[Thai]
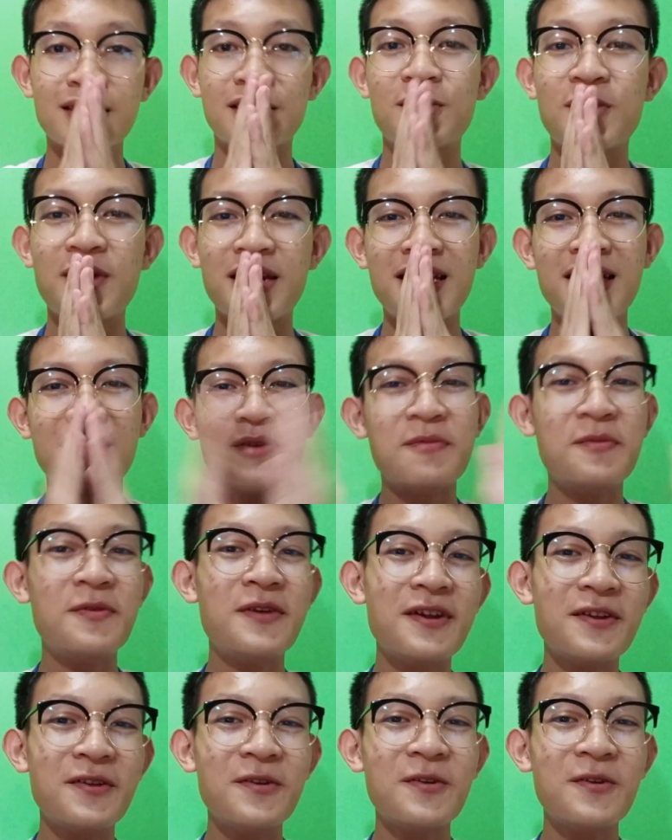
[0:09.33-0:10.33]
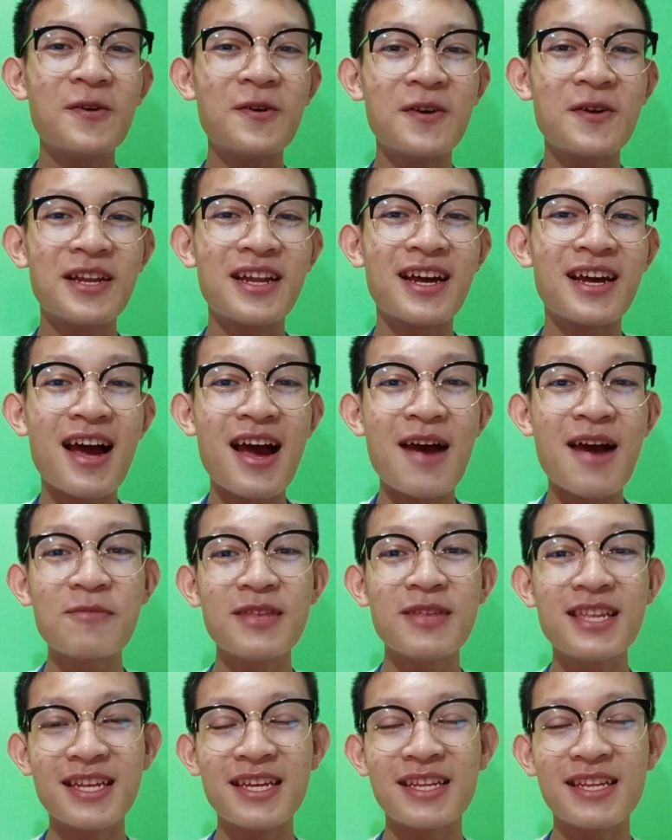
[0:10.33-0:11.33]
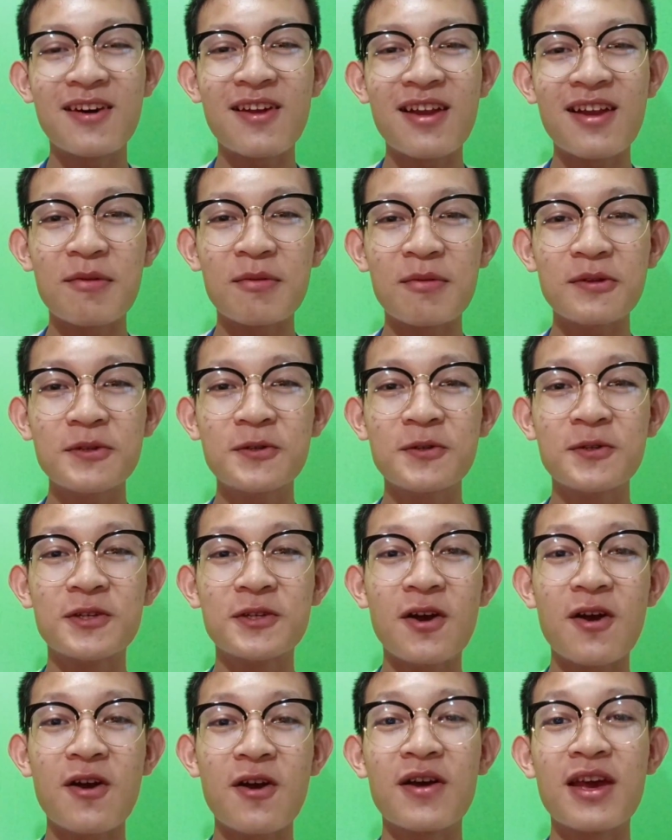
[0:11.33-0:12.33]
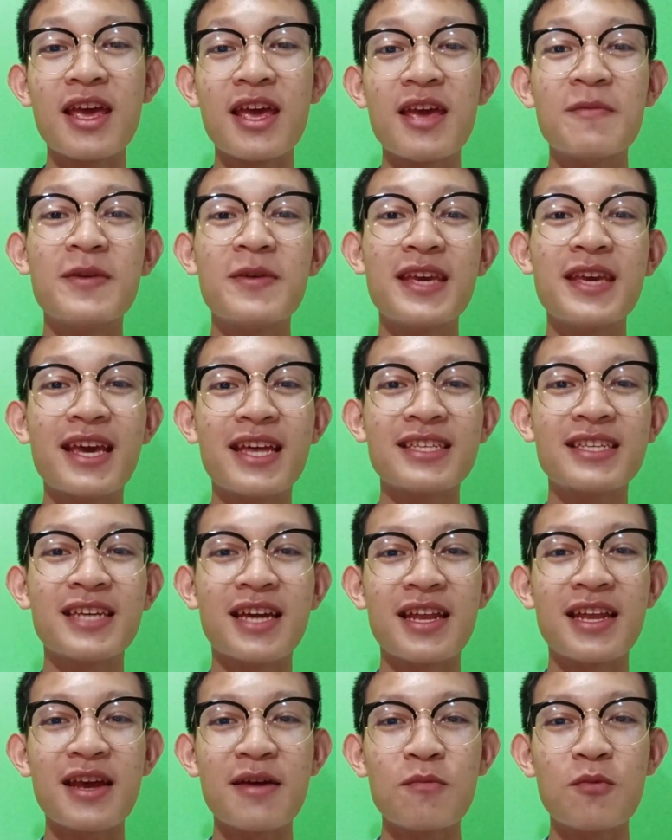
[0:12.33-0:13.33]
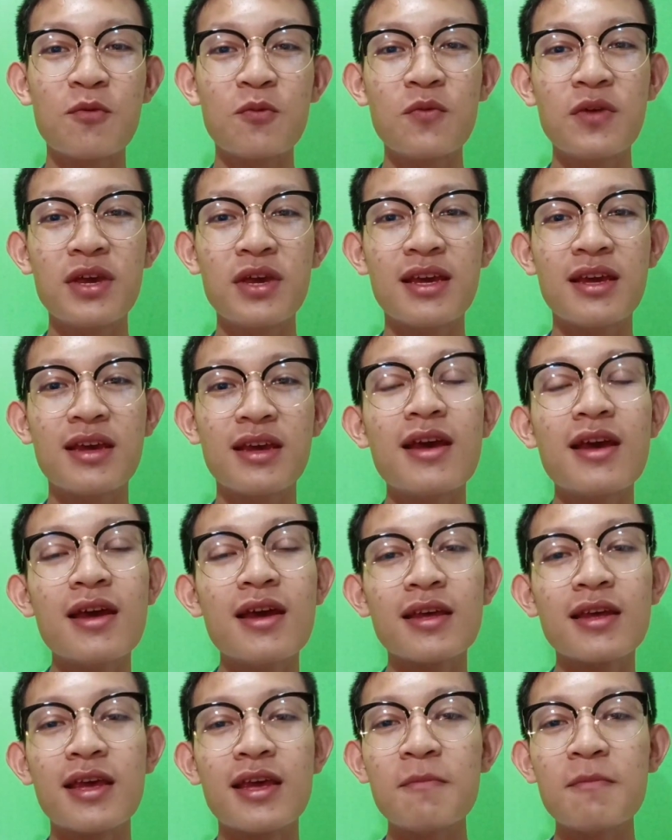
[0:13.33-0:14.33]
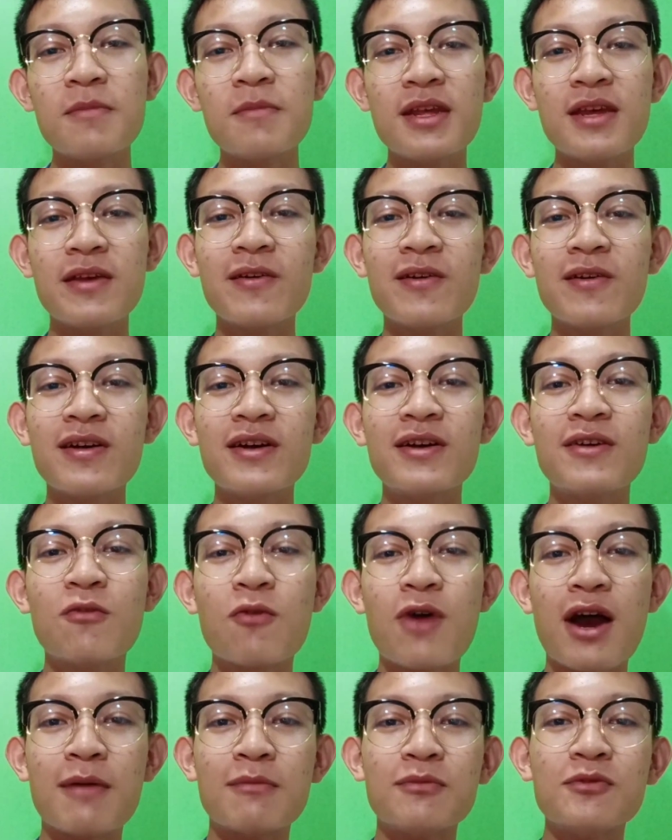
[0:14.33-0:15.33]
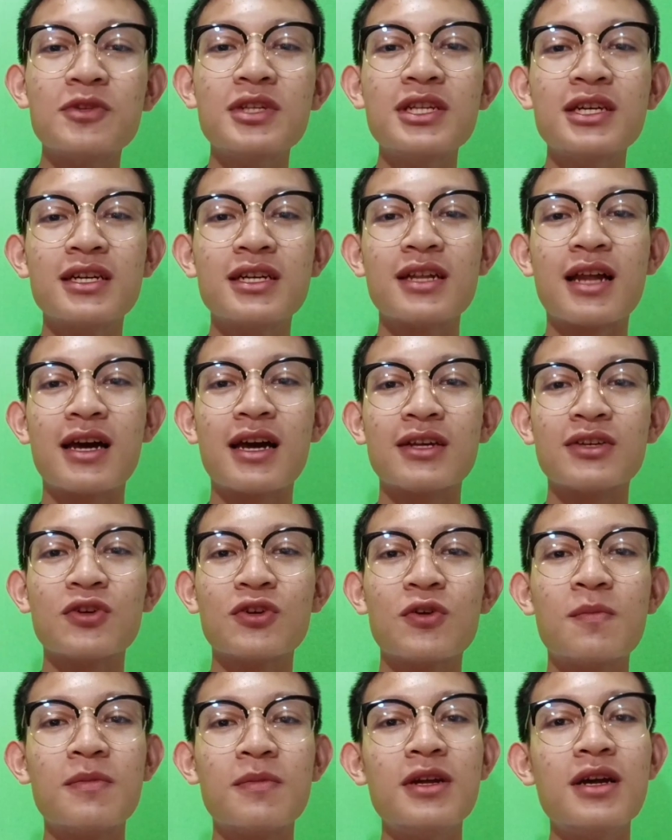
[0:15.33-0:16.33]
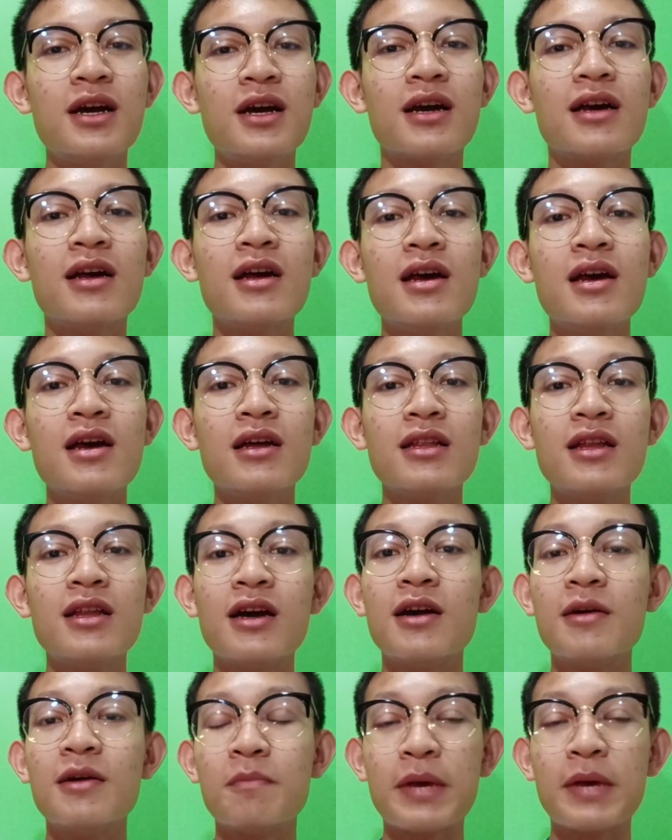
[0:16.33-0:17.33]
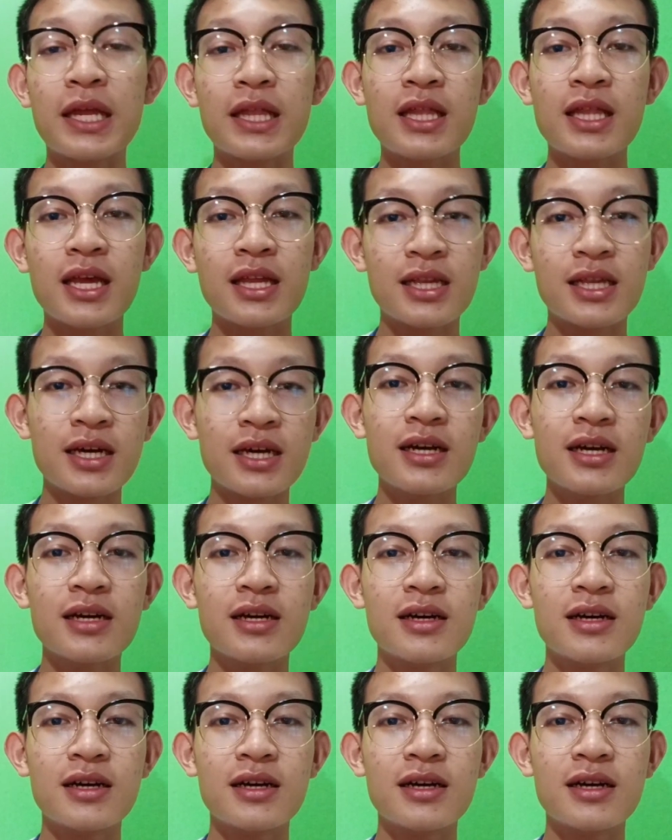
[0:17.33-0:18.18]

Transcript: สวัสดีเพื่อนทุกคนนะครับยินดีต้อนรับเข้าสู่ช่อง APS Channel Movie คลิปนี้ก็คือความรู้สึกหลังชมเรื่อง The Predator